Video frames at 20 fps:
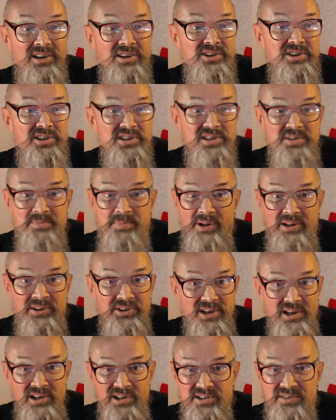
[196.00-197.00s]
не
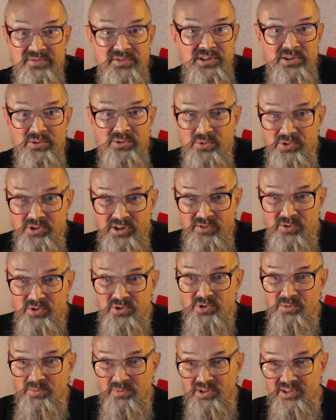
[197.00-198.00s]
исполнялись в силу того,
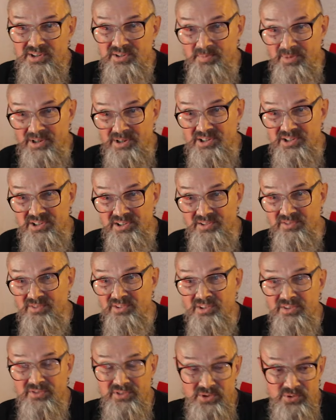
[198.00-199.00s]
что были
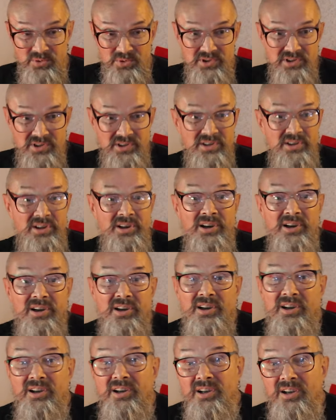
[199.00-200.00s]
смонтированы в студии.
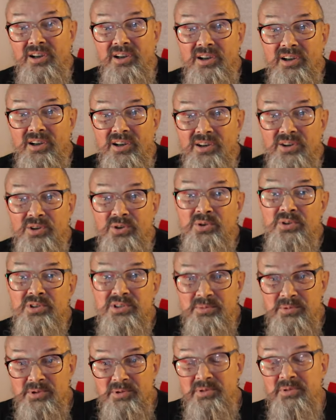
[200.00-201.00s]
Но,
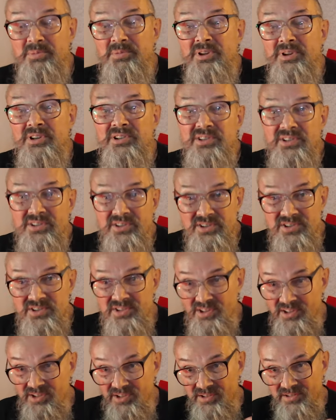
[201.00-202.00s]
тем не менее, пластинка
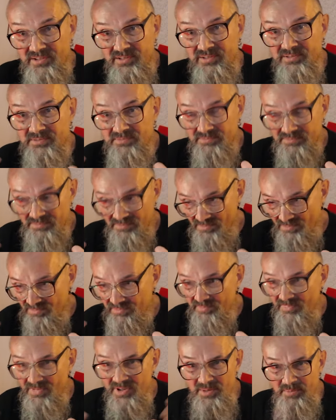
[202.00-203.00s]
стала
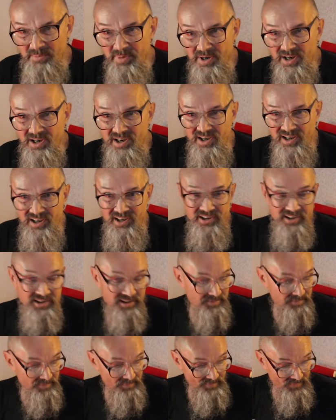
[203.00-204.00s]
эпохальный.
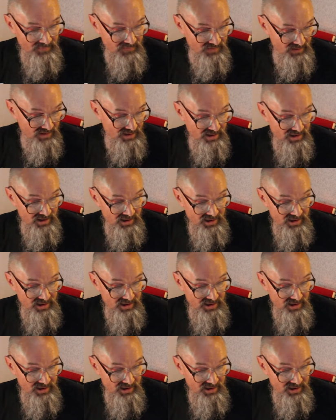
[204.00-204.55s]
Да.